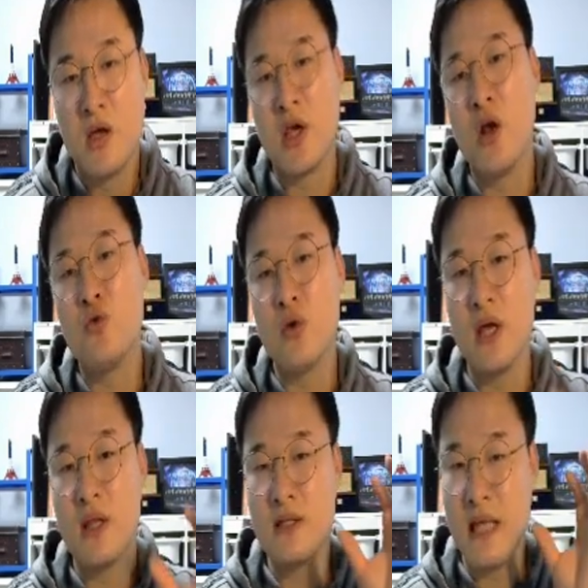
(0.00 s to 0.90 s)

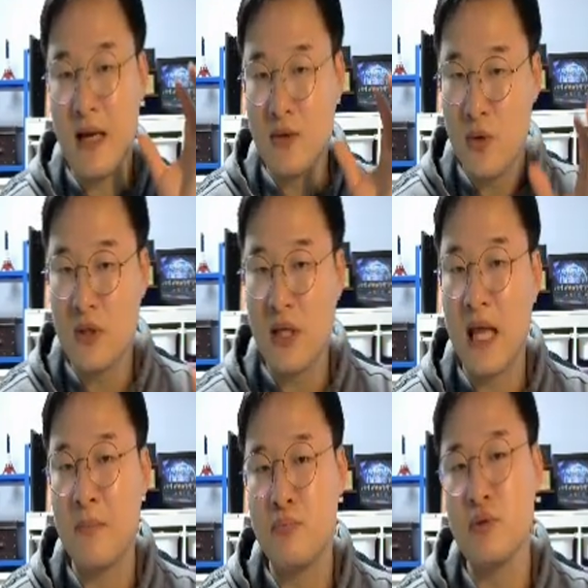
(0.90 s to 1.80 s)
결국에는 상속세
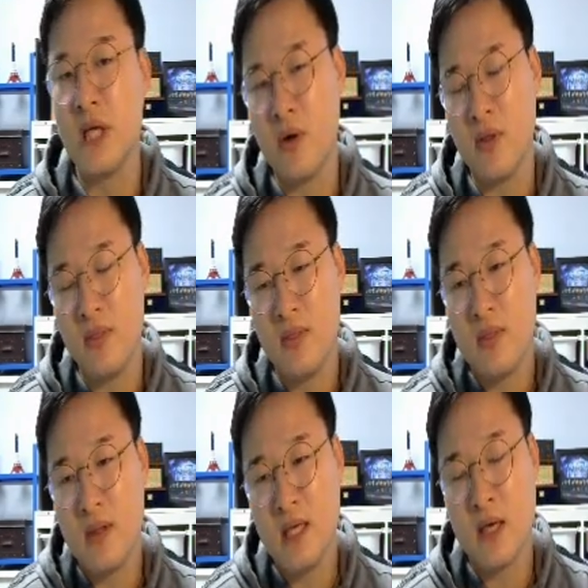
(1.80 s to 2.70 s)
납부 재원
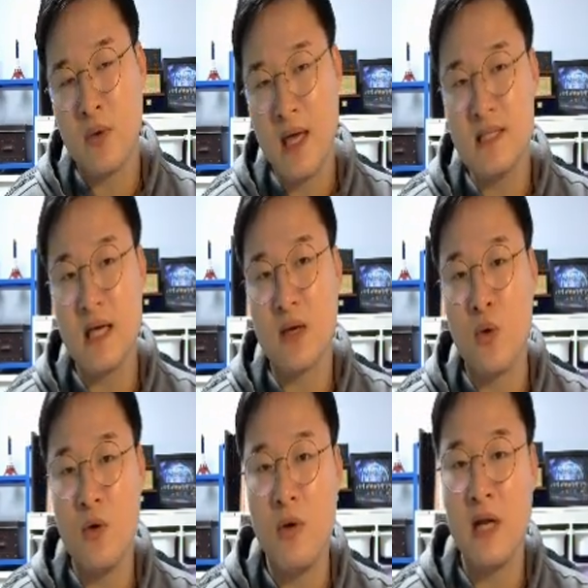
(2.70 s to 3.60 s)
이게 굉장히
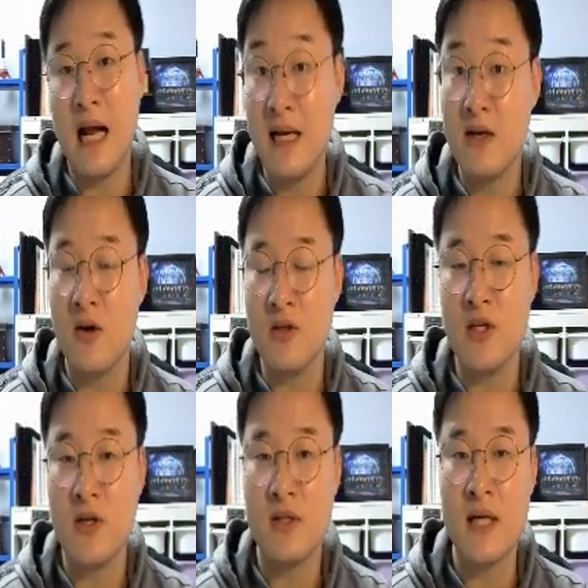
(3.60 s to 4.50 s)
골머리 앓는 거거든요.